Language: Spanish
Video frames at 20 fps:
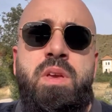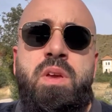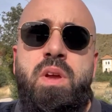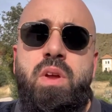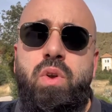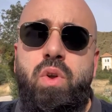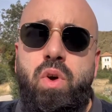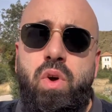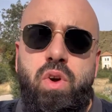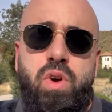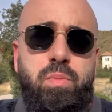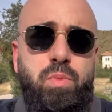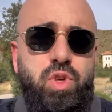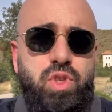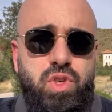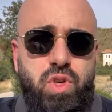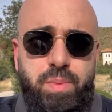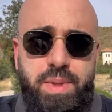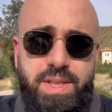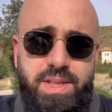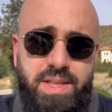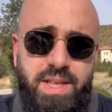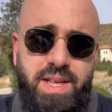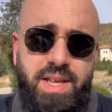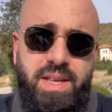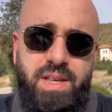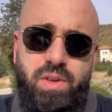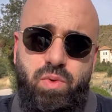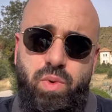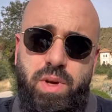Luego, como os
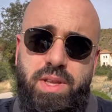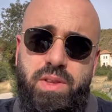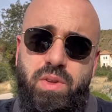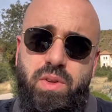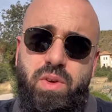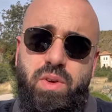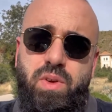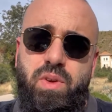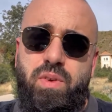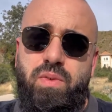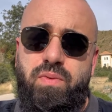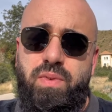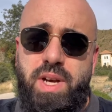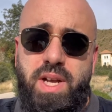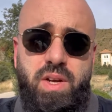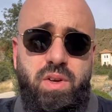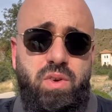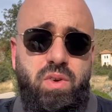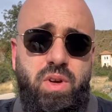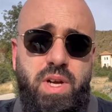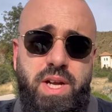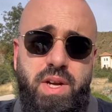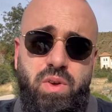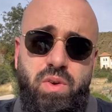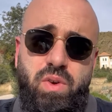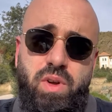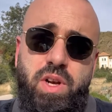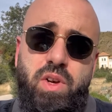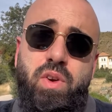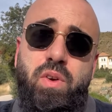comenté, cuando Franco
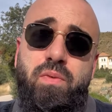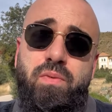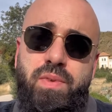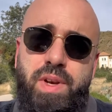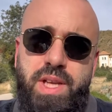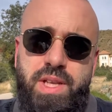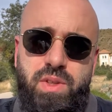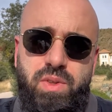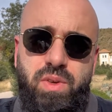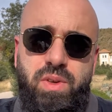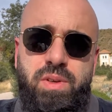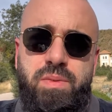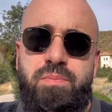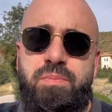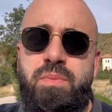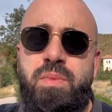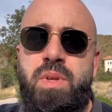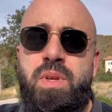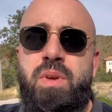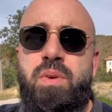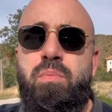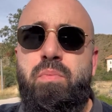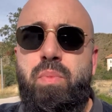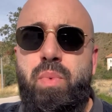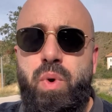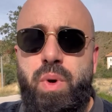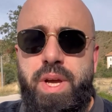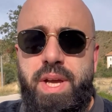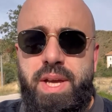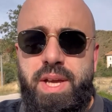ganó el conflicto,
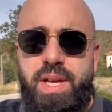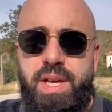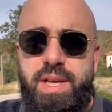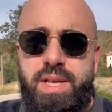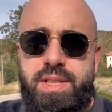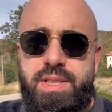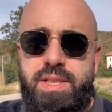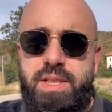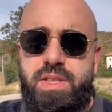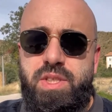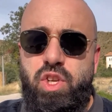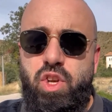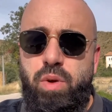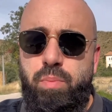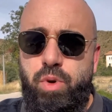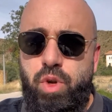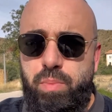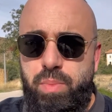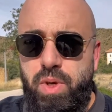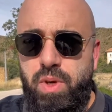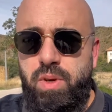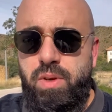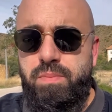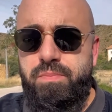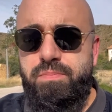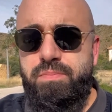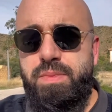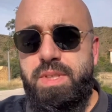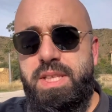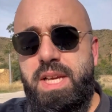pues se lo apropió
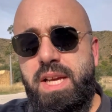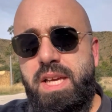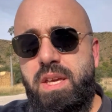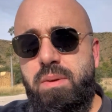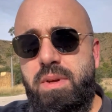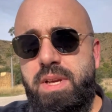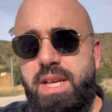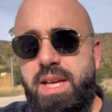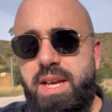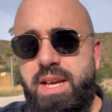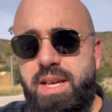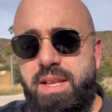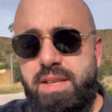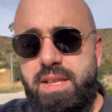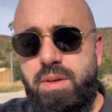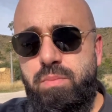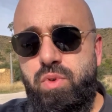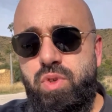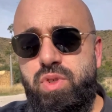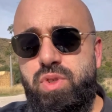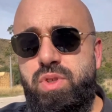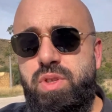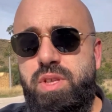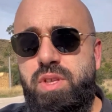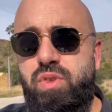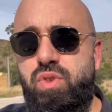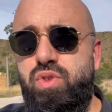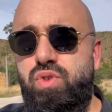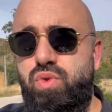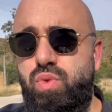y aquí venía gente, pues
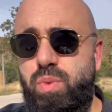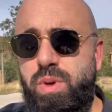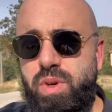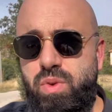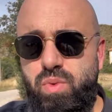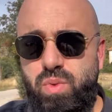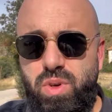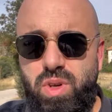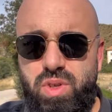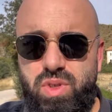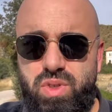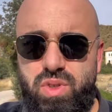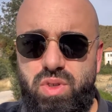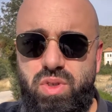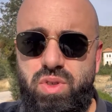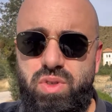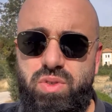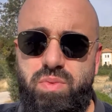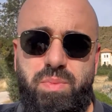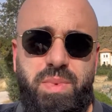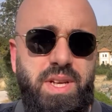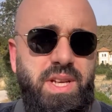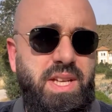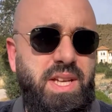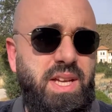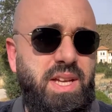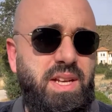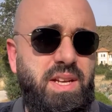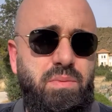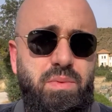niños tuberculosos,
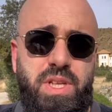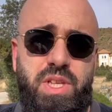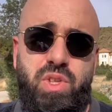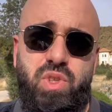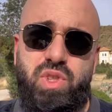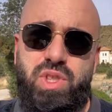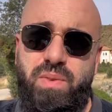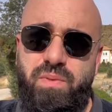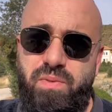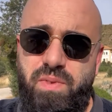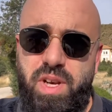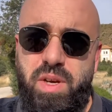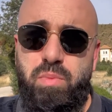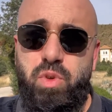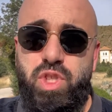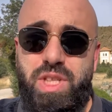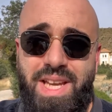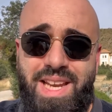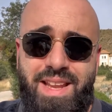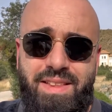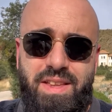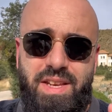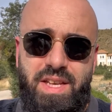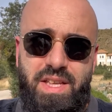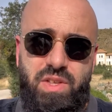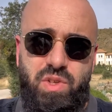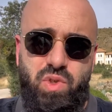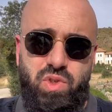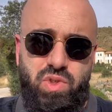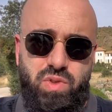venían niños enfermos, era de
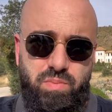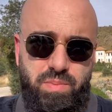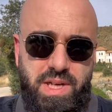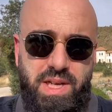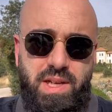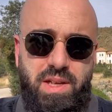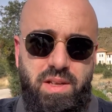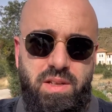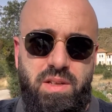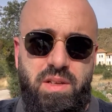niños, ¿vale?